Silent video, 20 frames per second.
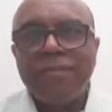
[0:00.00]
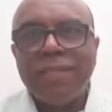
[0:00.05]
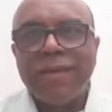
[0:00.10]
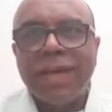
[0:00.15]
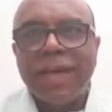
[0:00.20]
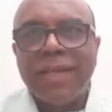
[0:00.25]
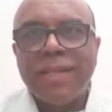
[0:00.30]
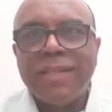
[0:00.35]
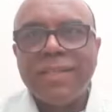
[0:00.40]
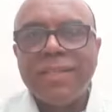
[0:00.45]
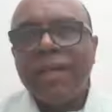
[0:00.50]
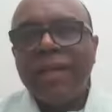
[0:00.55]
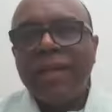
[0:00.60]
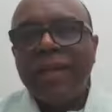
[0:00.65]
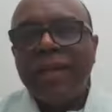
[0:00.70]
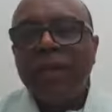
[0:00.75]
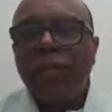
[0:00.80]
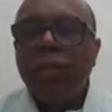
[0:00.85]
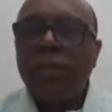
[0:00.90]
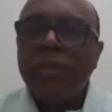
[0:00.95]
faz
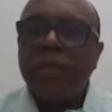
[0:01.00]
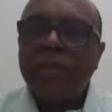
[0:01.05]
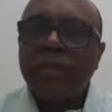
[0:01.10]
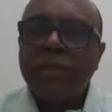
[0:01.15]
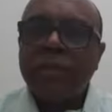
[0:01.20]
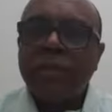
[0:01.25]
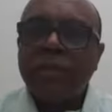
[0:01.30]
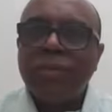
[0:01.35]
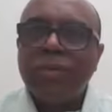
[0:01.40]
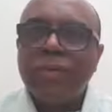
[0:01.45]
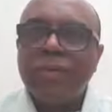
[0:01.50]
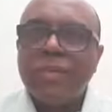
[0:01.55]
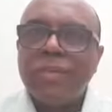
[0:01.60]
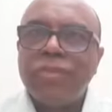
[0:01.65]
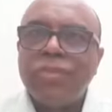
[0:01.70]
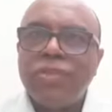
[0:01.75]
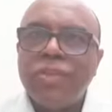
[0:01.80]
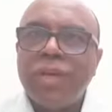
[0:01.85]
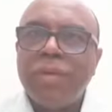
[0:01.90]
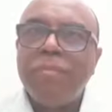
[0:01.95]
é quando as
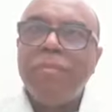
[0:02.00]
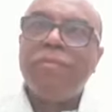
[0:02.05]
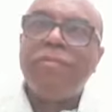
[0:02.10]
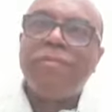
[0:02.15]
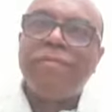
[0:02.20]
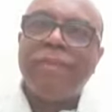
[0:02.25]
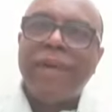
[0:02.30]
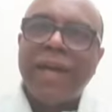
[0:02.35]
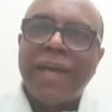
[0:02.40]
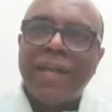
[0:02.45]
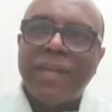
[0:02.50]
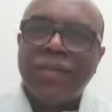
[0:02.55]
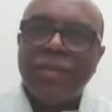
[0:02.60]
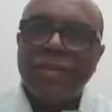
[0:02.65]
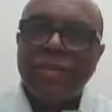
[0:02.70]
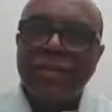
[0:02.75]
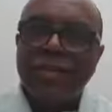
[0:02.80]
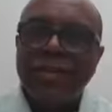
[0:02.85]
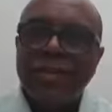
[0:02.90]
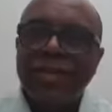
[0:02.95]
pessoas chamam
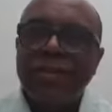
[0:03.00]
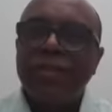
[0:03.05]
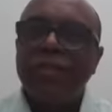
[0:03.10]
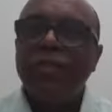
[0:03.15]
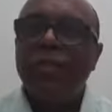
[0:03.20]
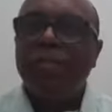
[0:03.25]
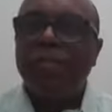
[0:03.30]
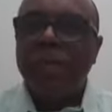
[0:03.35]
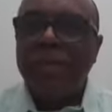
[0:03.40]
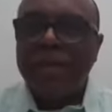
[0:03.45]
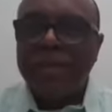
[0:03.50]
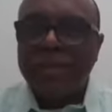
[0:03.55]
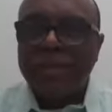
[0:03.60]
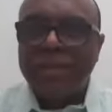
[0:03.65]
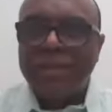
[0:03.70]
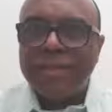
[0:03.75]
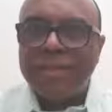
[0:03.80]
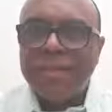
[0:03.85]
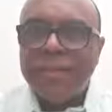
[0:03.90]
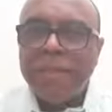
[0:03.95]
faixas de
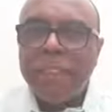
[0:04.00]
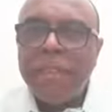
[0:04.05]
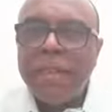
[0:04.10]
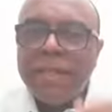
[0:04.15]
pistas.